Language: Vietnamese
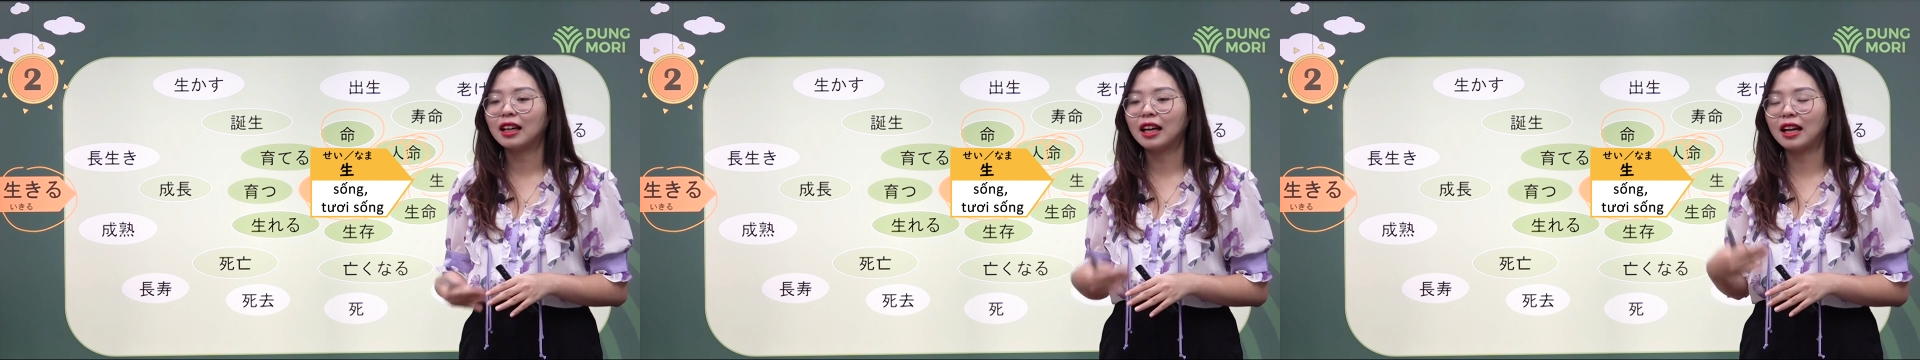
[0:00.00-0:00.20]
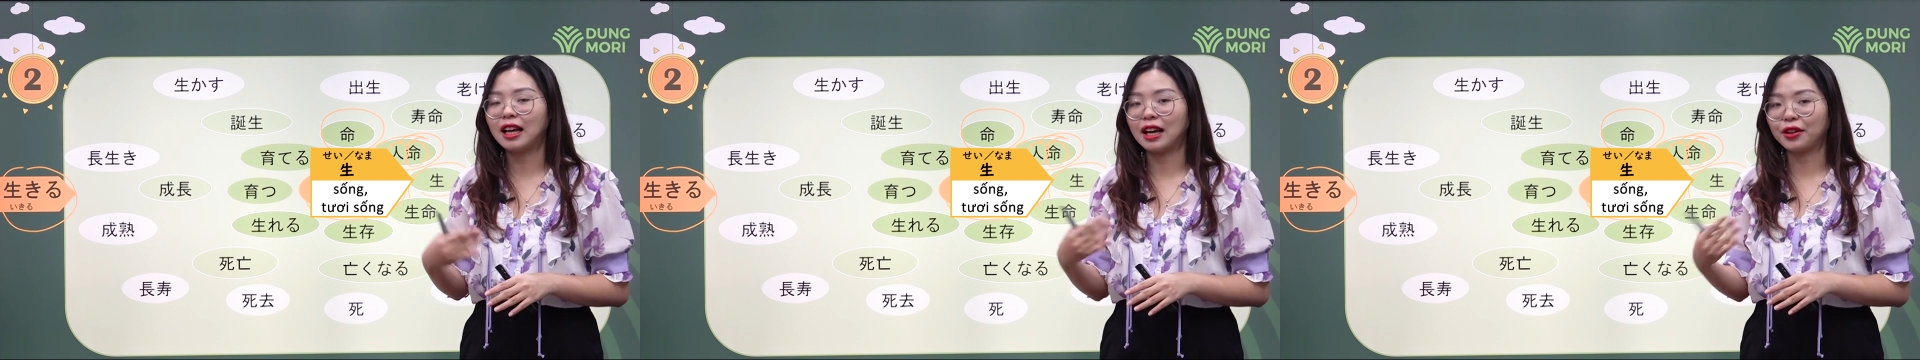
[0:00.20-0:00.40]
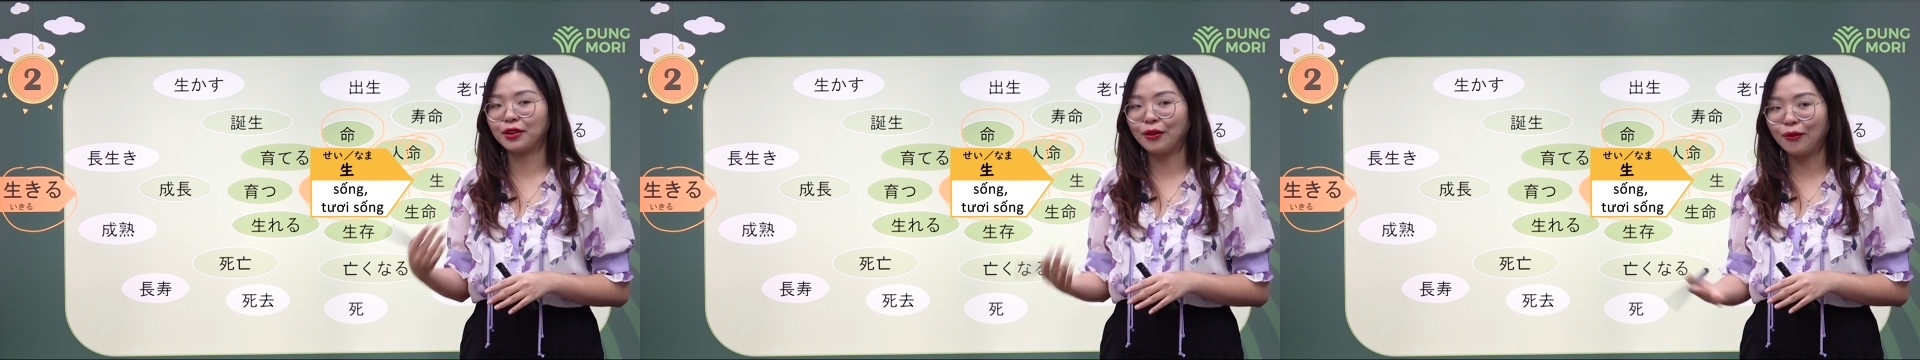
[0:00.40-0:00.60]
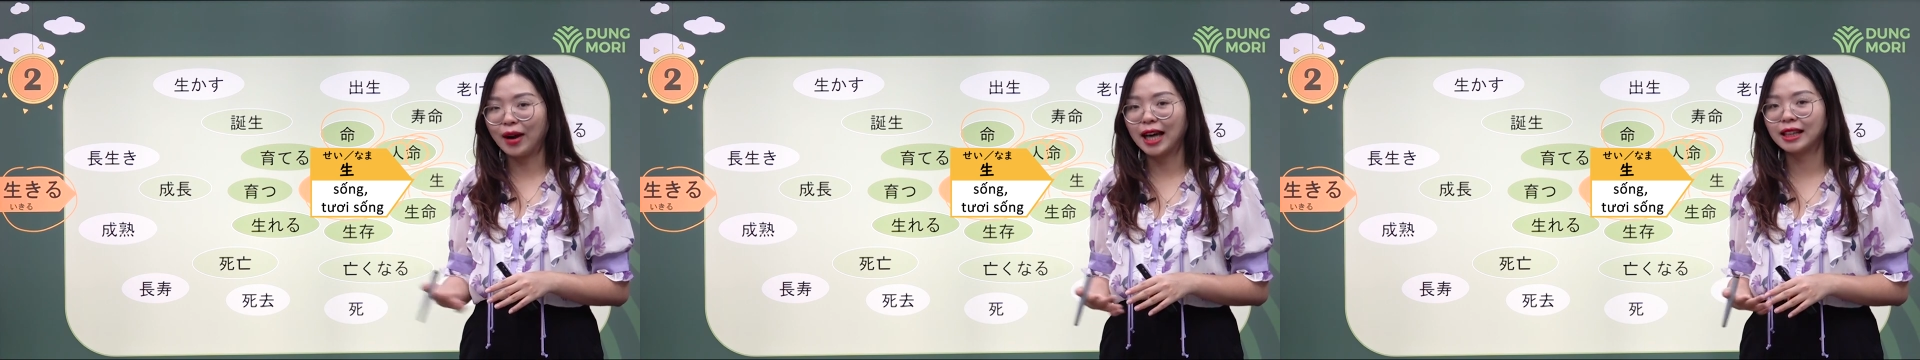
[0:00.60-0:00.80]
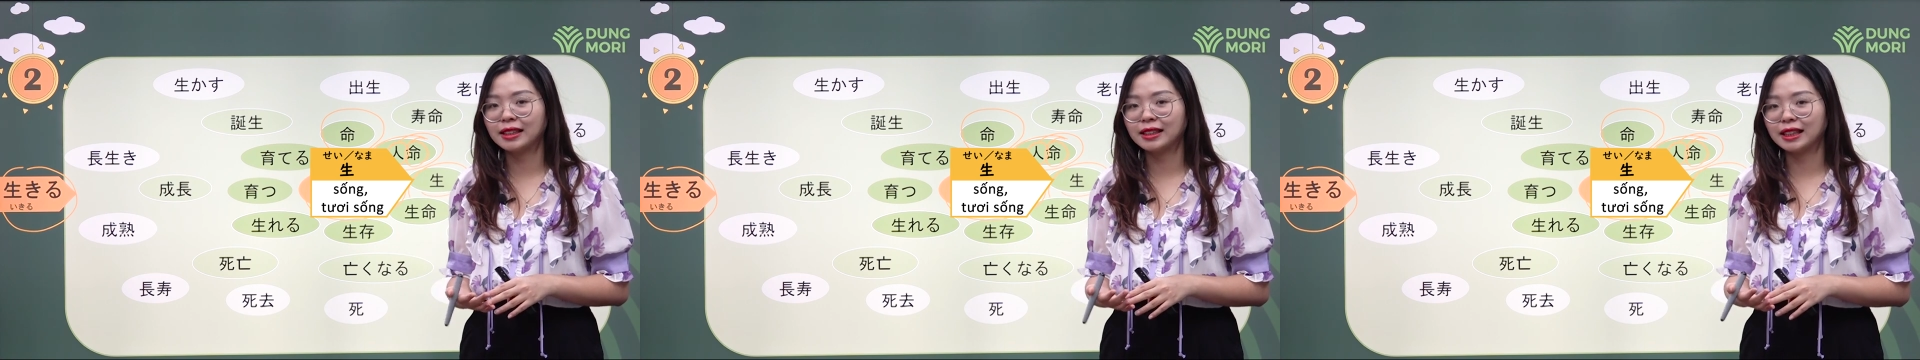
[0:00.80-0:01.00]
hay là đồ
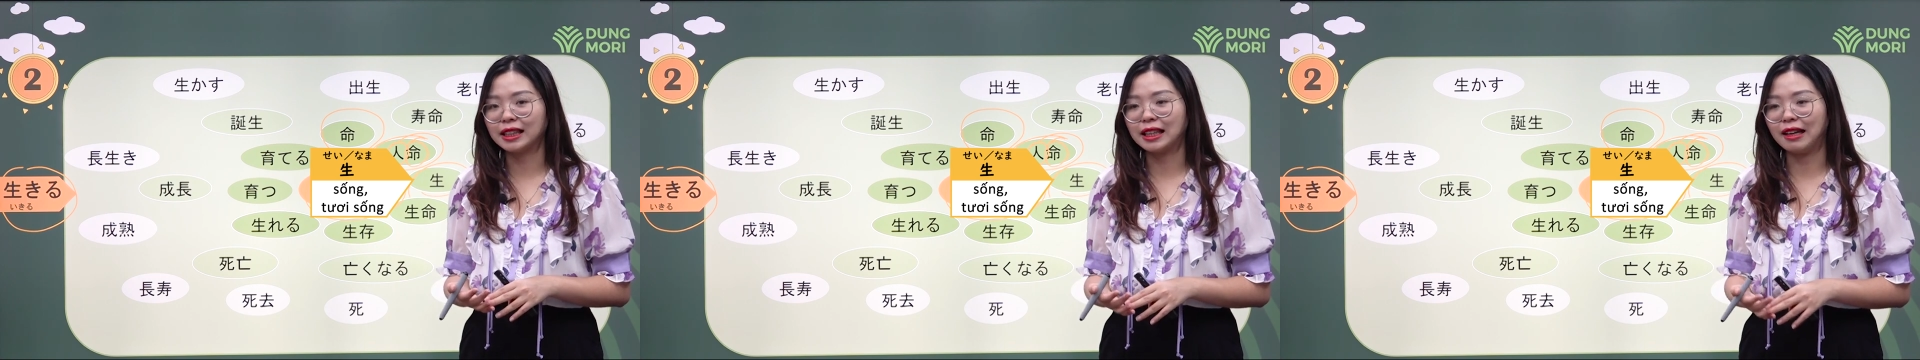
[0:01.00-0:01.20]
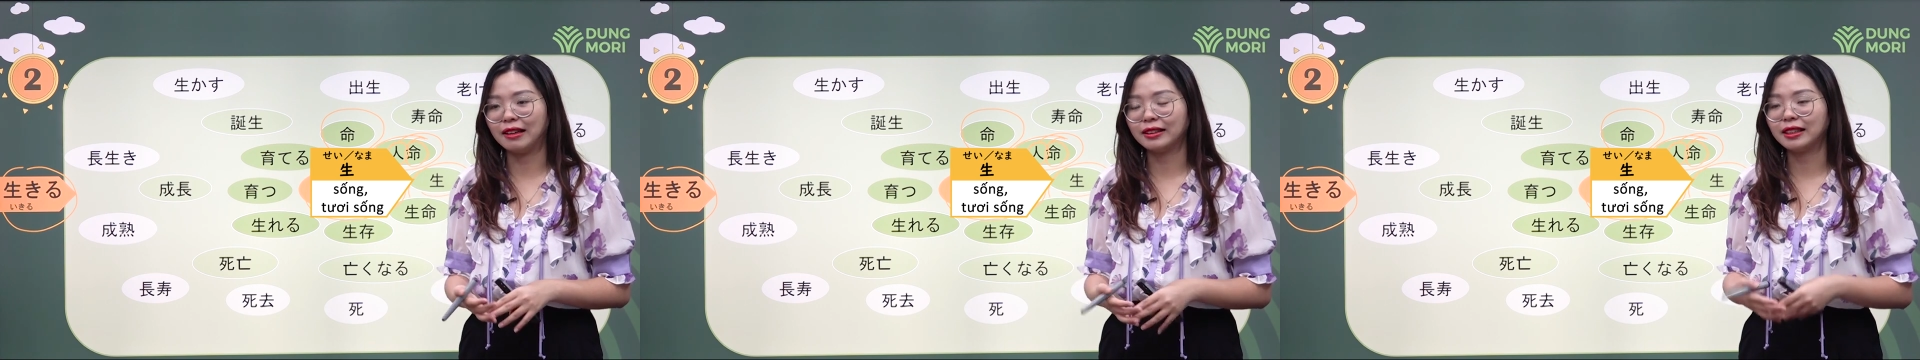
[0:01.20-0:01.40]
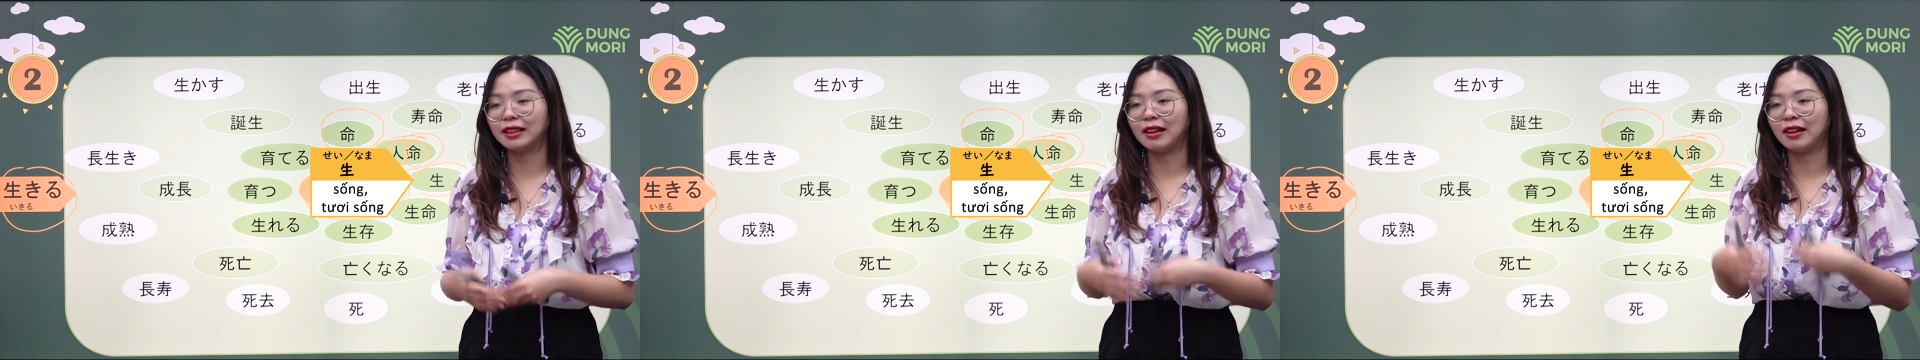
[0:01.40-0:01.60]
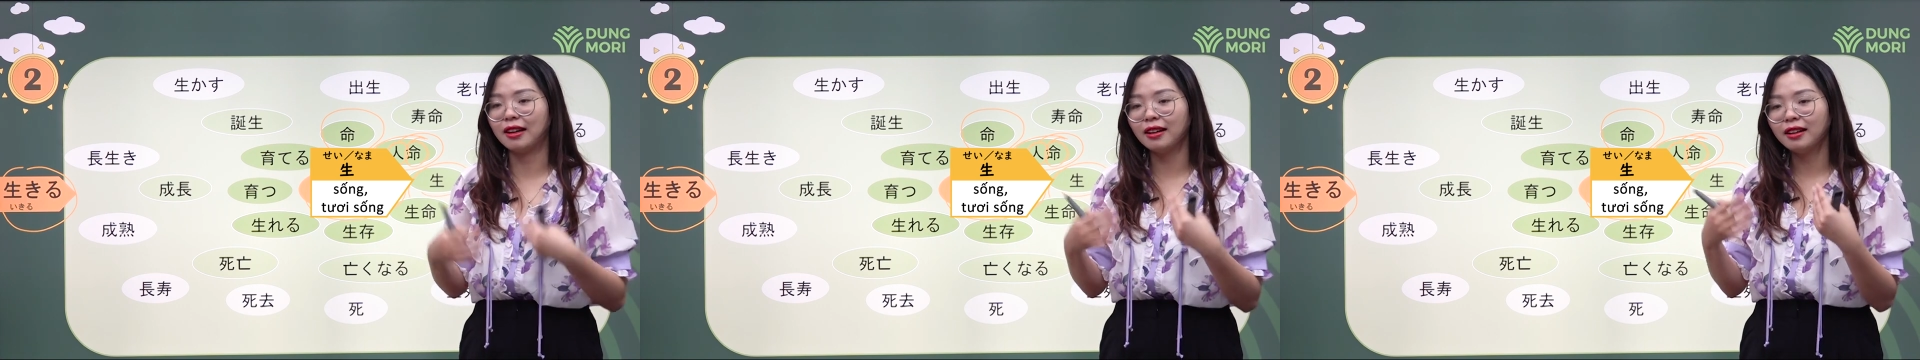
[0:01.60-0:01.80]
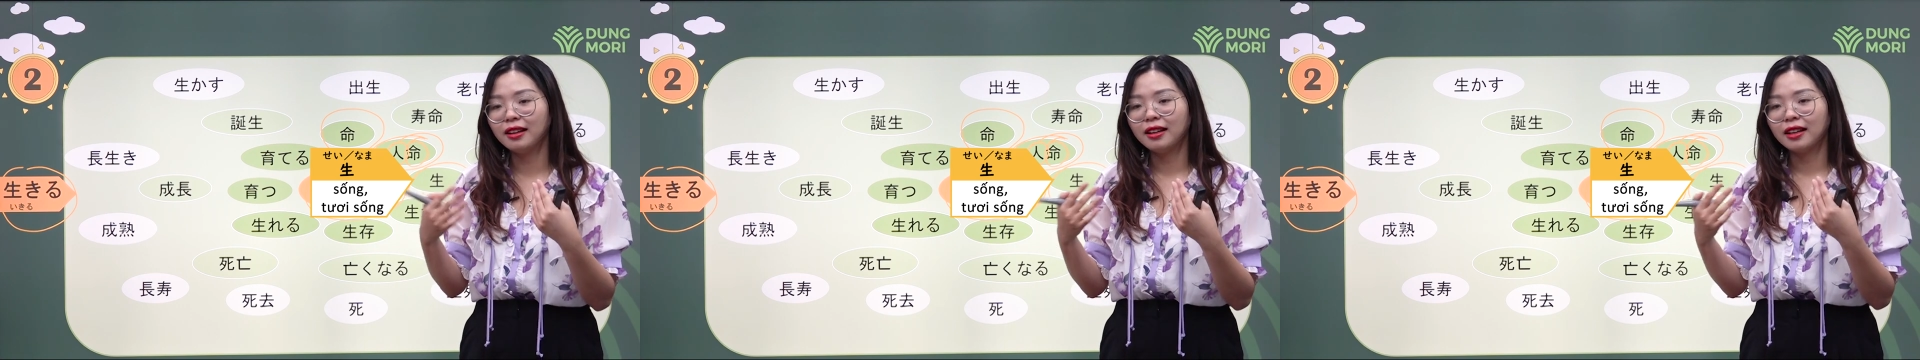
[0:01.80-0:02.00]
ăn gì đó thì nó